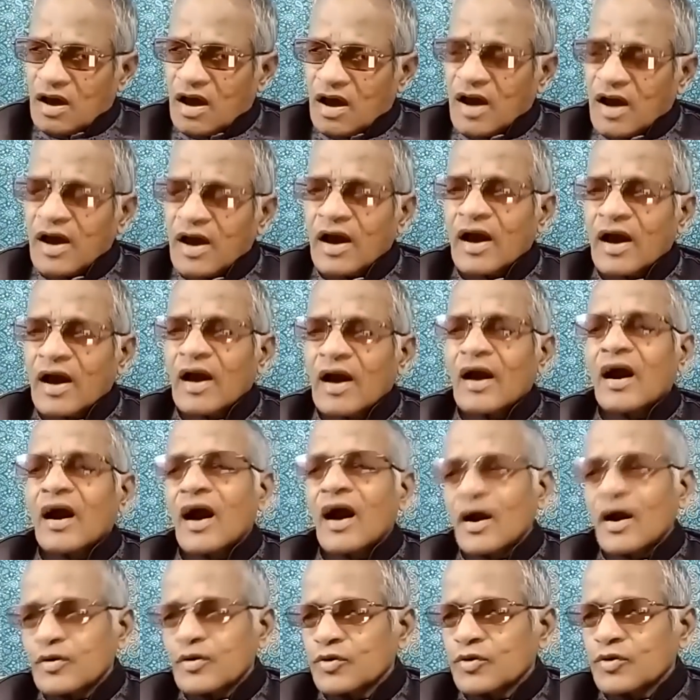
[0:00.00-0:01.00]
ఆ
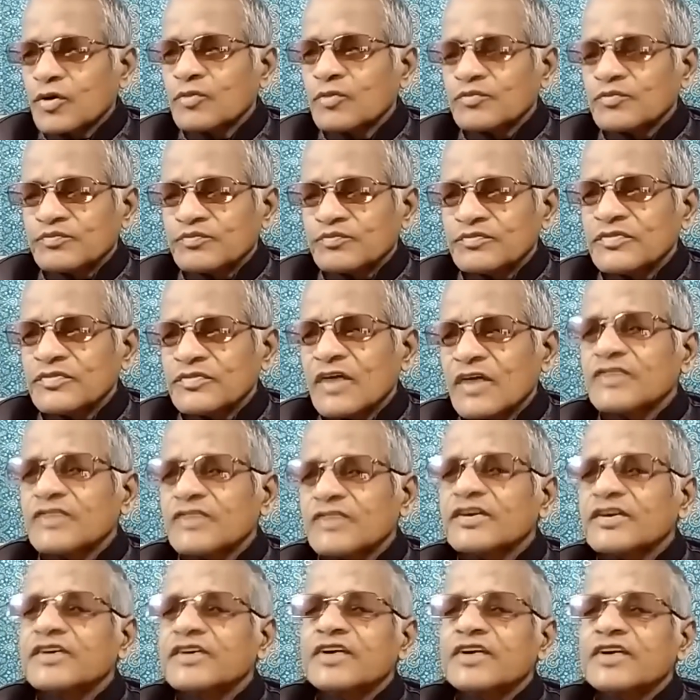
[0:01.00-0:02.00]
ఆరోగ్యం
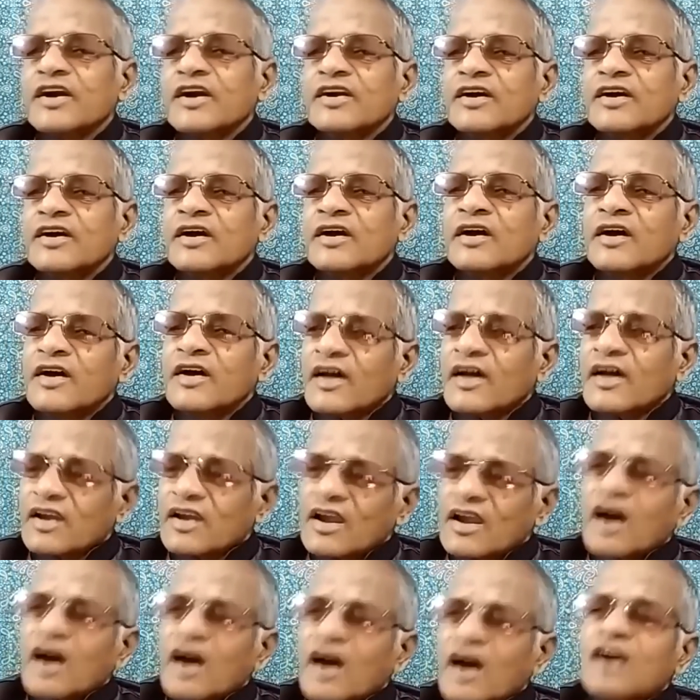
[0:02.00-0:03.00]
అదేటండి
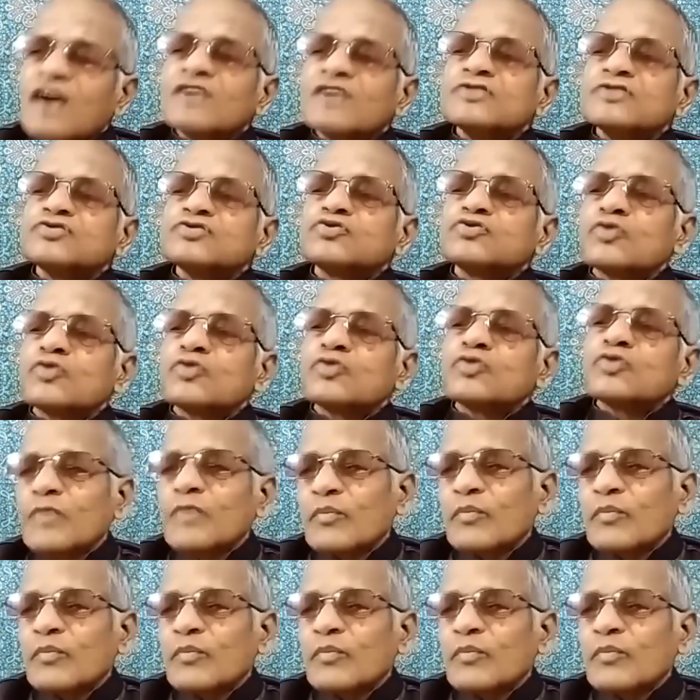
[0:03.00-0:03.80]
ఎన్నాళ్ళ నుంచో మేము